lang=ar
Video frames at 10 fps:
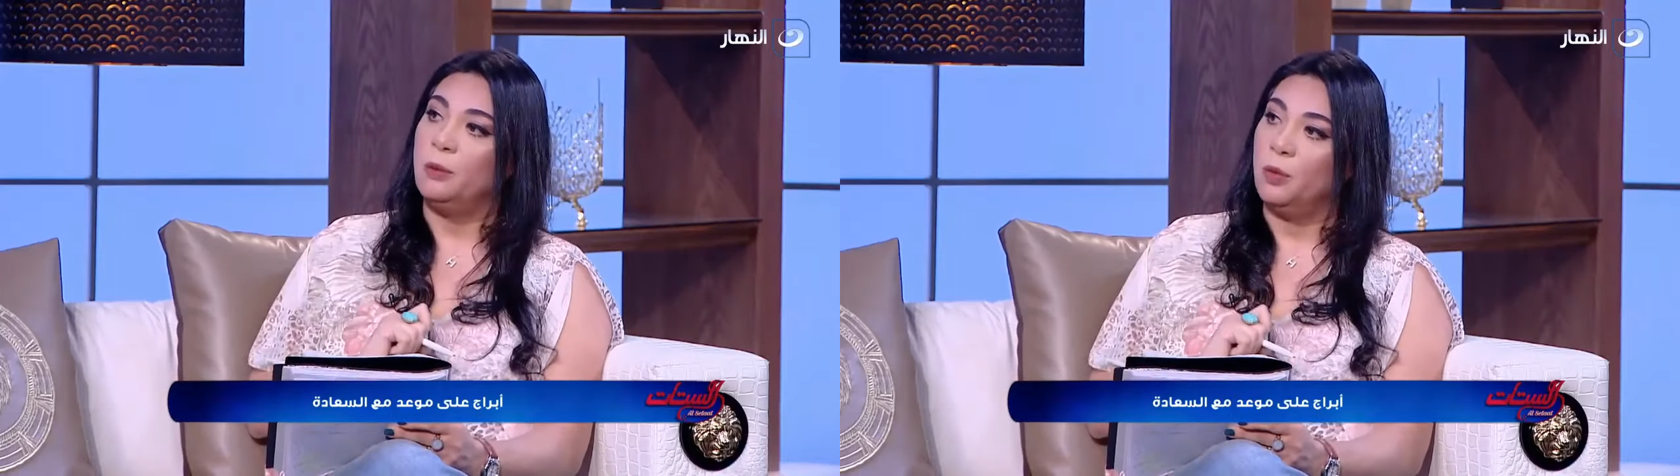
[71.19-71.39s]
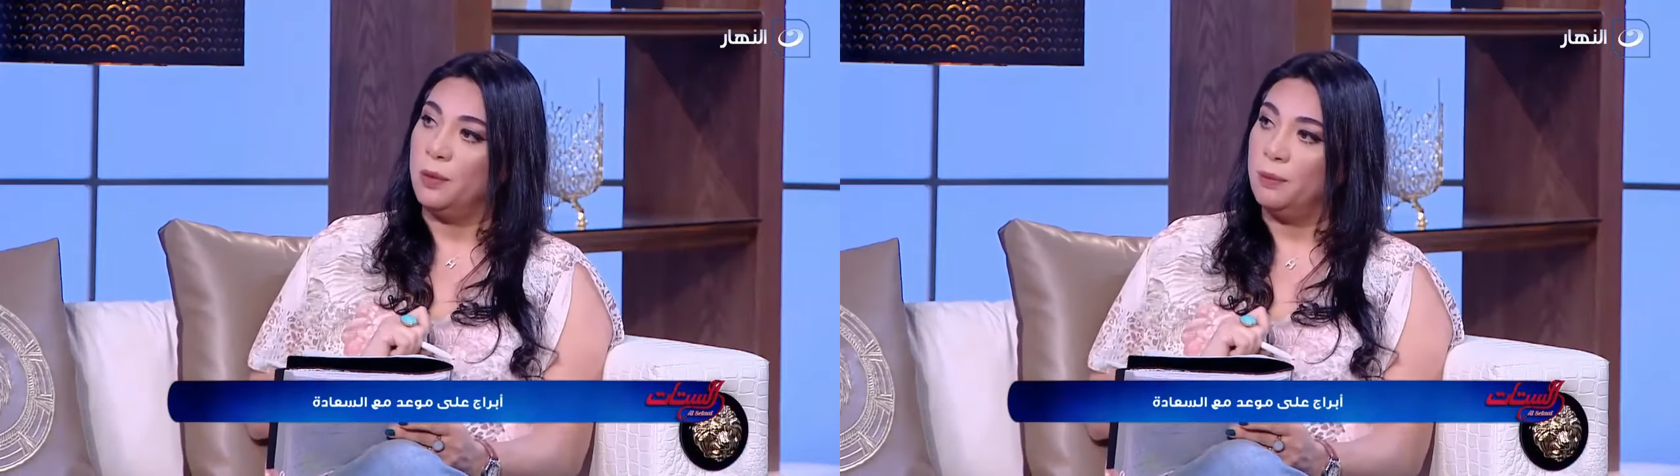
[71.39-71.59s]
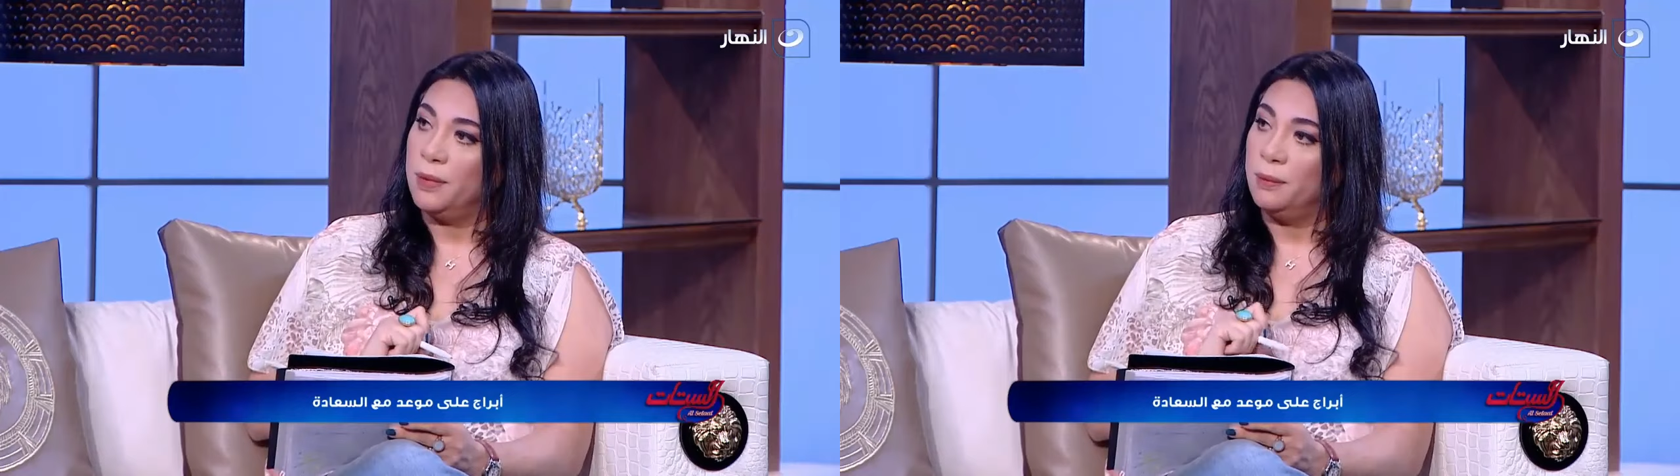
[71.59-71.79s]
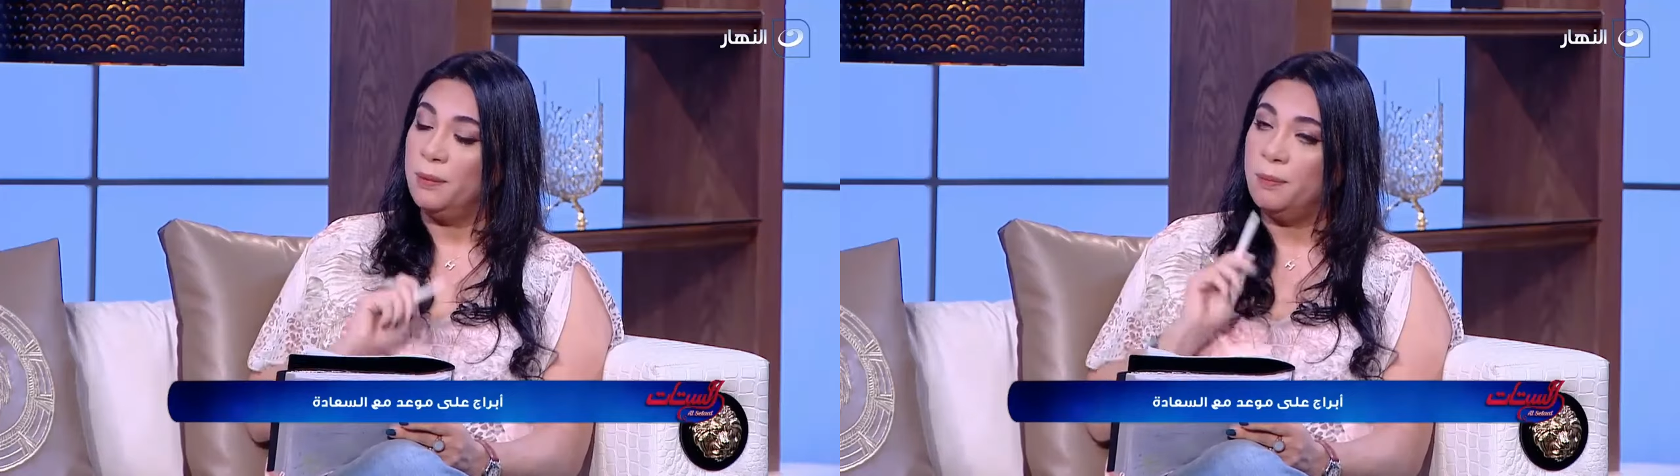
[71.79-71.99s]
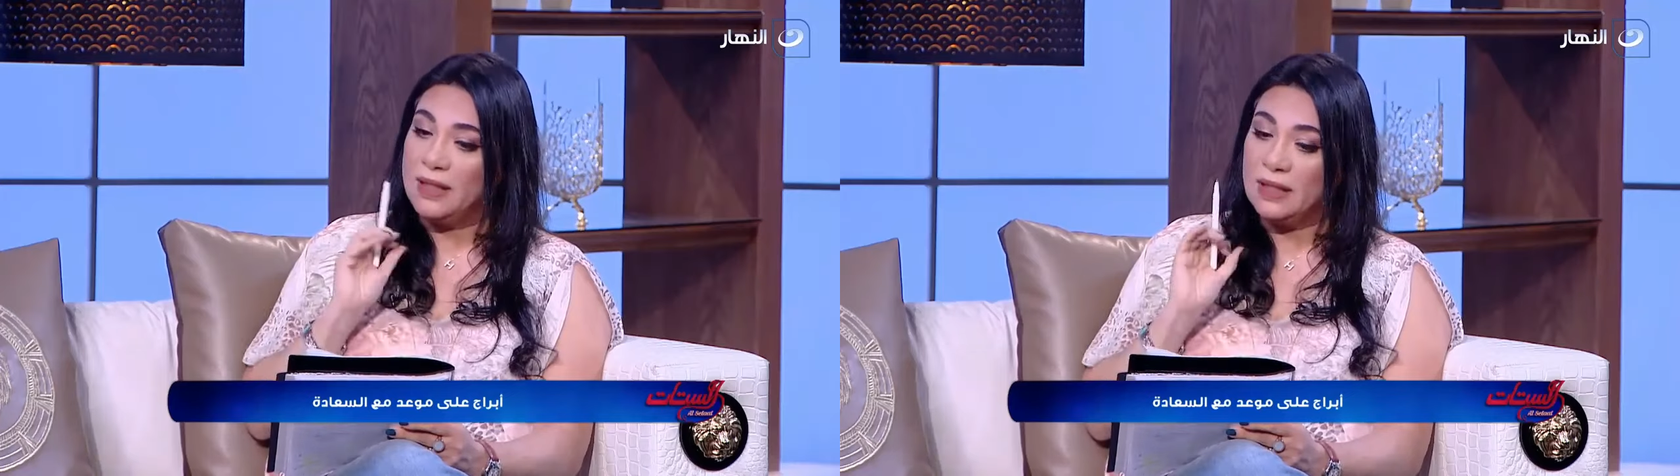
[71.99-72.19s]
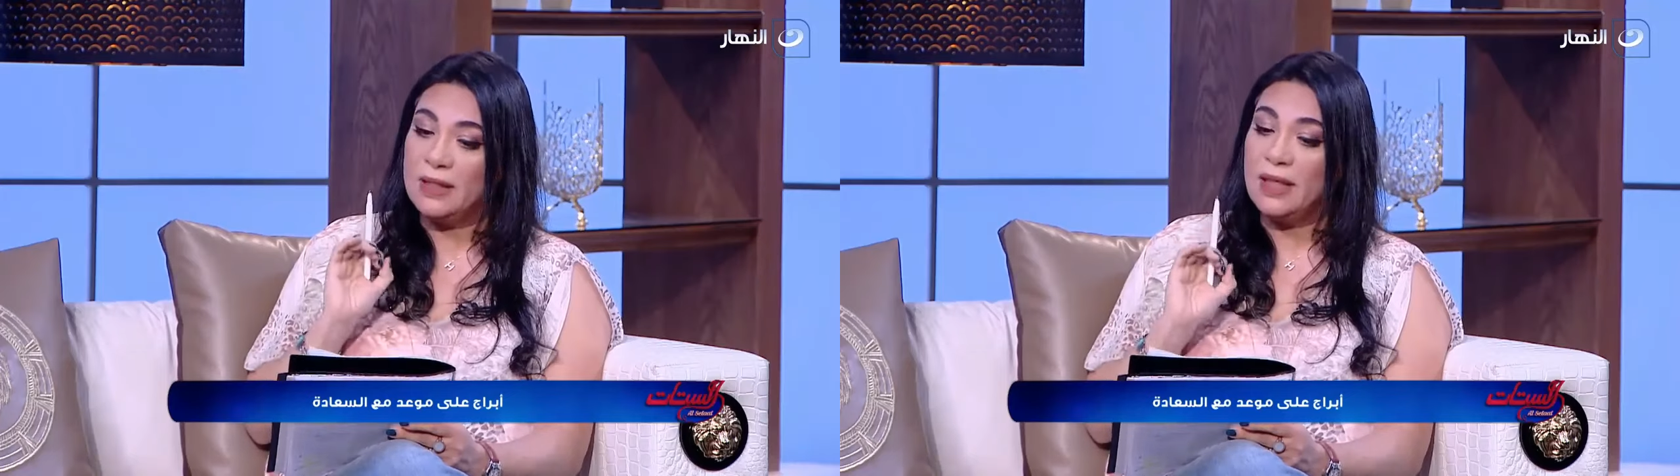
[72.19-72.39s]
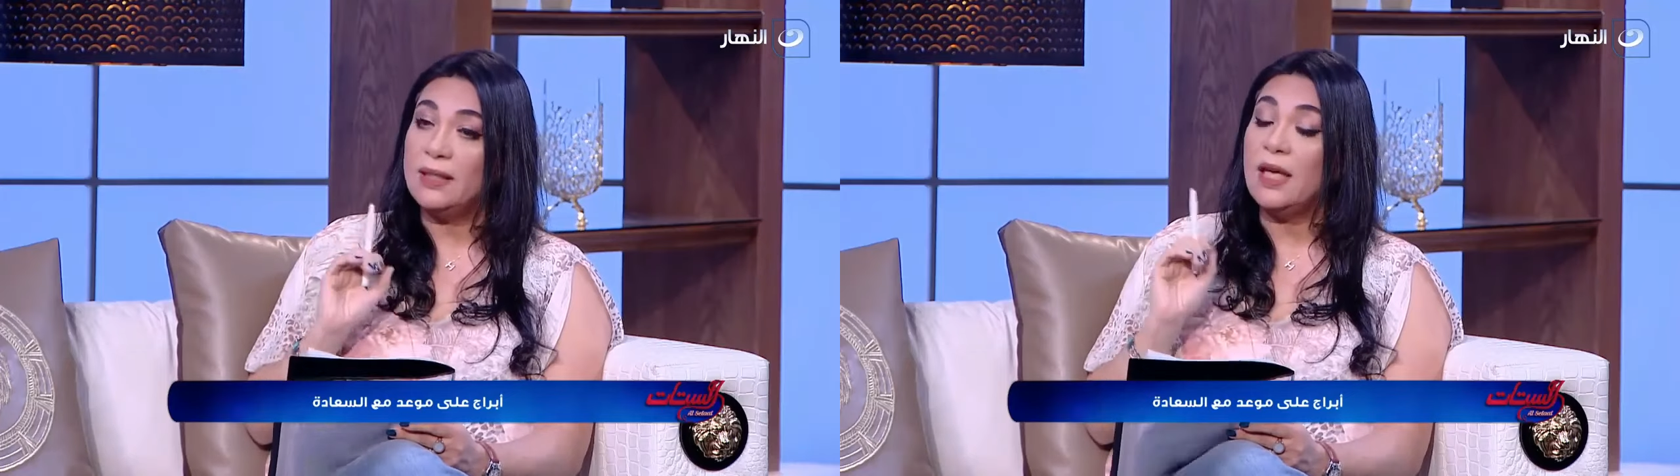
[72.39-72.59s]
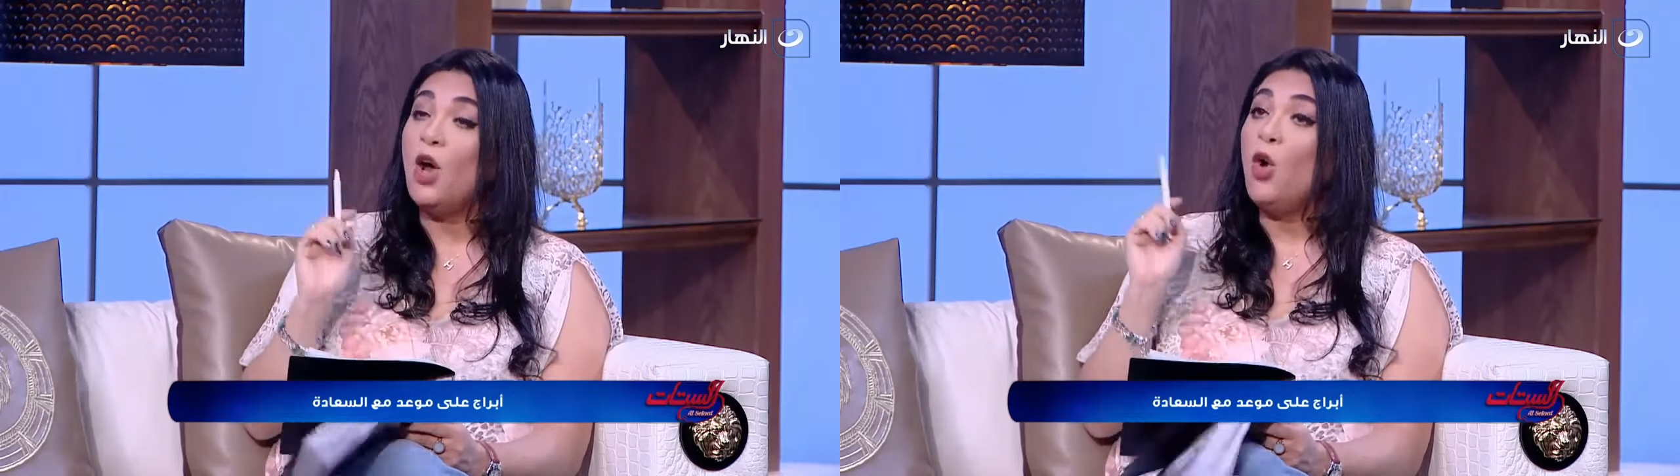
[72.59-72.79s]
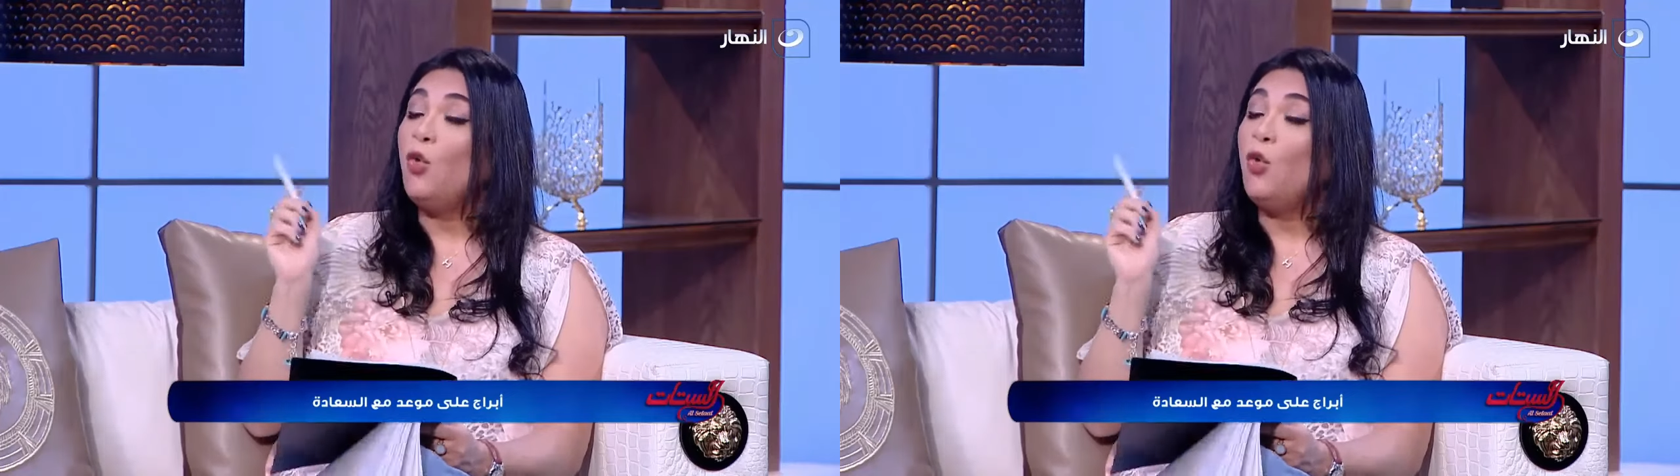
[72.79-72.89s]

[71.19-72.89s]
ابواب اوكي البيت التالت ده